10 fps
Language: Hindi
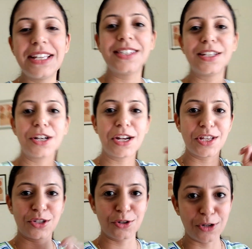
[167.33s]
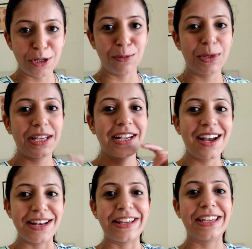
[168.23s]
इस रेस्टोरेंट में
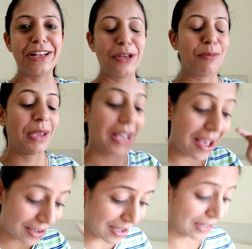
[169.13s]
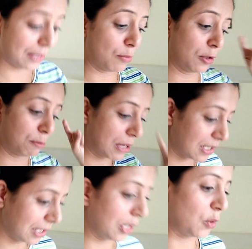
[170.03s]
खाने के लिए मैं खा खा के बहुत पक
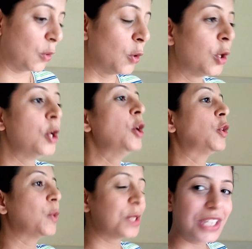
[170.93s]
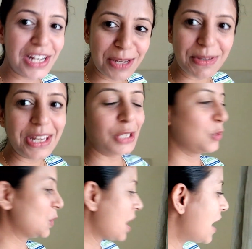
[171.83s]
गई हूँ तो उसके लिए मैंने एक
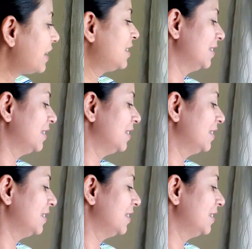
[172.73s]
जुगाड़